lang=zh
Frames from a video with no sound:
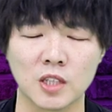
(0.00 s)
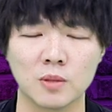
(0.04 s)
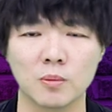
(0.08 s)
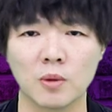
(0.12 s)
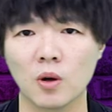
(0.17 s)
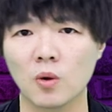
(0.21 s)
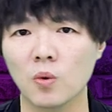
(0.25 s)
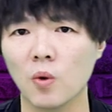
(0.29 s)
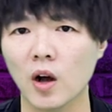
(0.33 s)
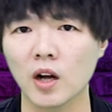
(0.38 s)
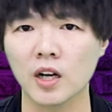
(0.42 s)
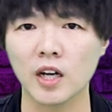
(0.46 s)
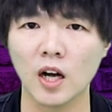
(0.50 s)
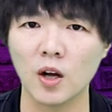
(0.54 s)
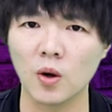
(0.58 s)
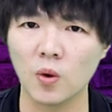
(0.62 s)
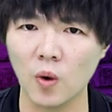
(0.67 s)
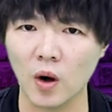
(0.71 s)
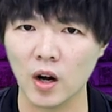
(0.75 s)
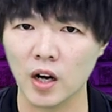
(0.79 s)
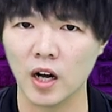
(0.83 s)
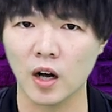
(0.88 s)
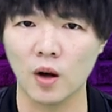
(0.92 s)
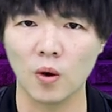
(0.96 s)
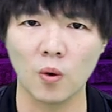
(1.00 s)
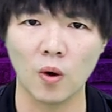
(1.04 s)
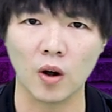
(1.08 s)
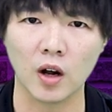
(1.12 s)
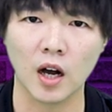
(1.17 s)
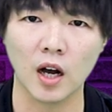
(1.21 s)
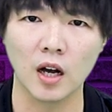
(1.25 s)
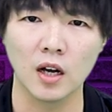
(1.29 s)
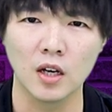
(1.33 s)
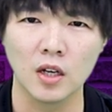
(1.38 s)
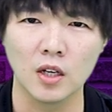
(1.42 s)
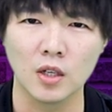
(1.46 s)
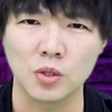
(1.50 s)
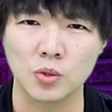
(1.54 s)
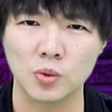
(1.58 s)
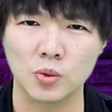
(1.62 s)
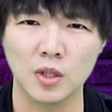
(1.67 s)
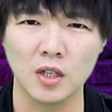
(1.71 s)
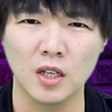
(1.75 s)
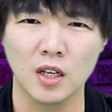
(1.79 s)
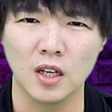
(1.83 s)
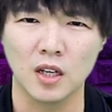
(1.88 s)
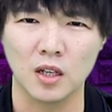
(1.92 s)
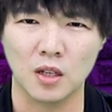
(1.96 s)
那边晃啊晃啊晃啊，
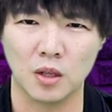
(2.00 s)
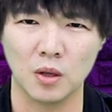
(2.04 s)
所以